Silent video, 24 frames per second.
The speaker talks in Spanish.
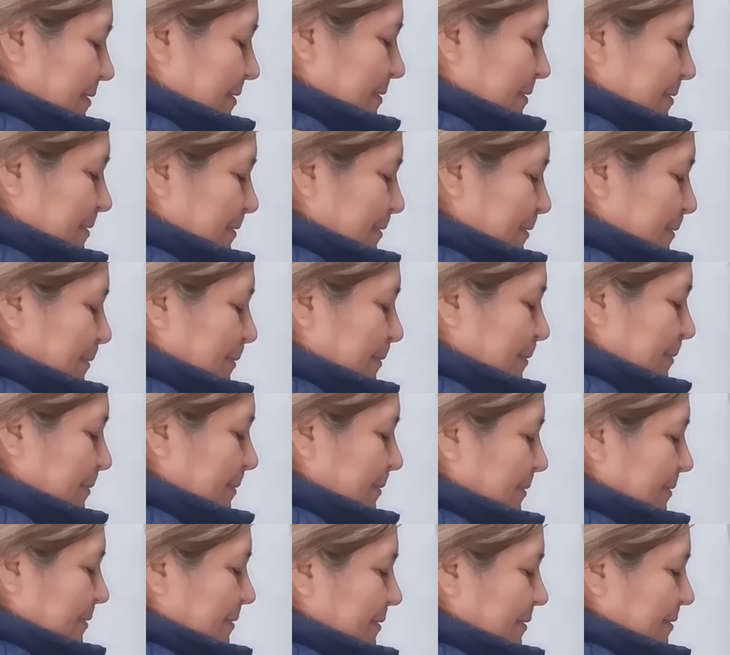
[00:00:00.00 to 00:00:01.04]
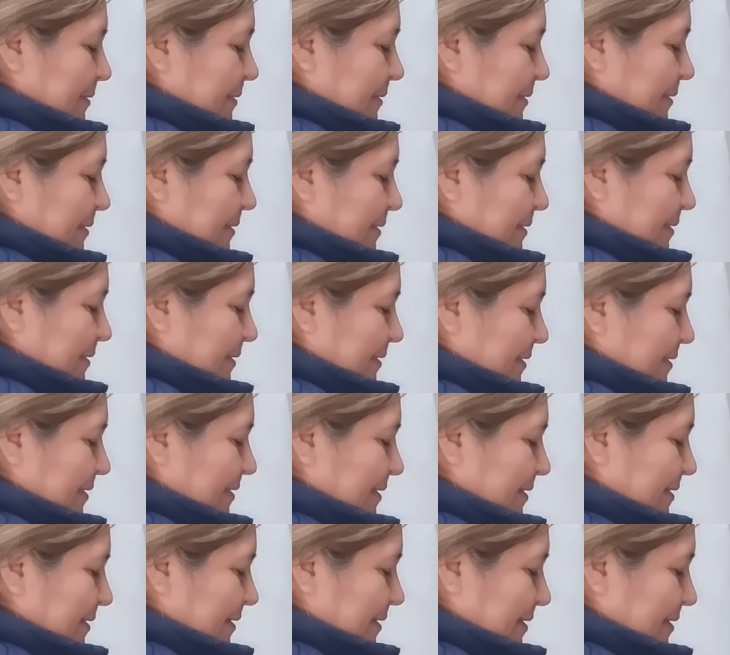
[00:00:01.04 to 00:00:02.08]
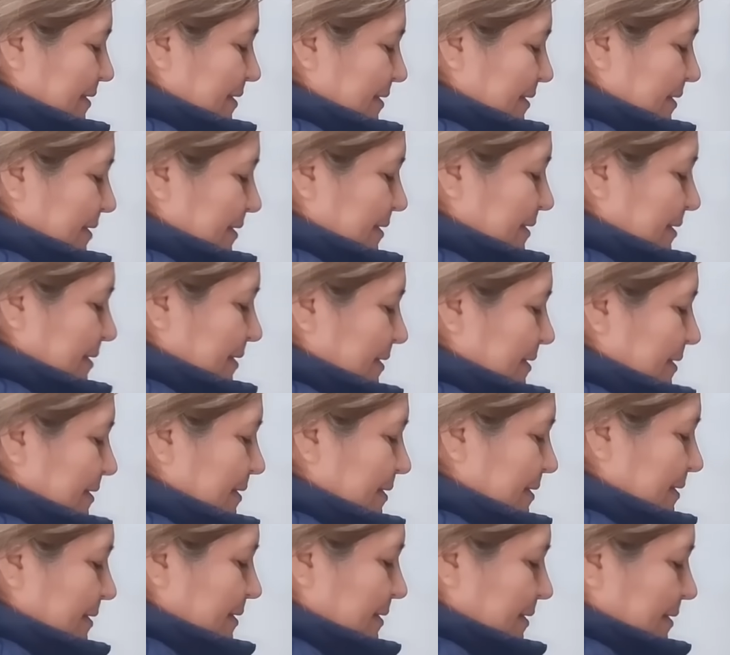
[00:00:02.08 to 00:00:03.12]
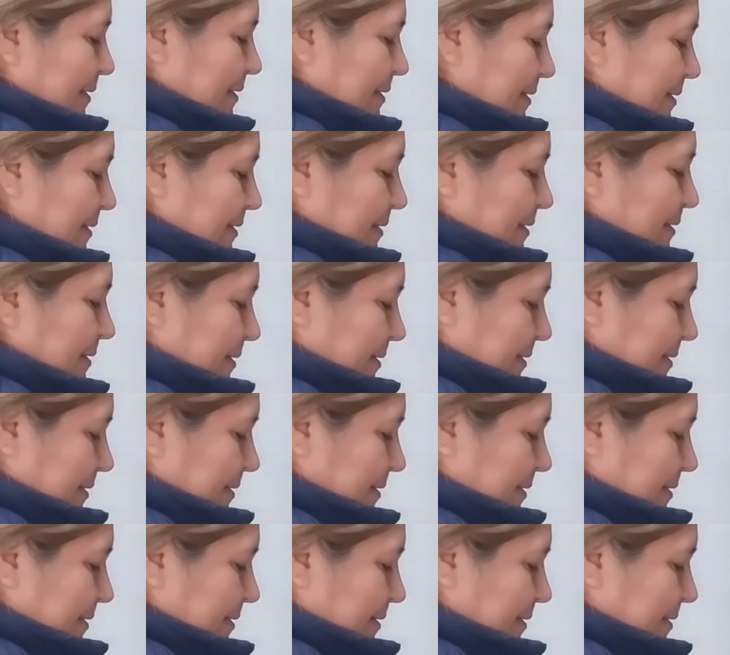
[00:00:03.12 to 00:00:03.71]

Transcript: y Oljay también con vómitos, sin con dolor de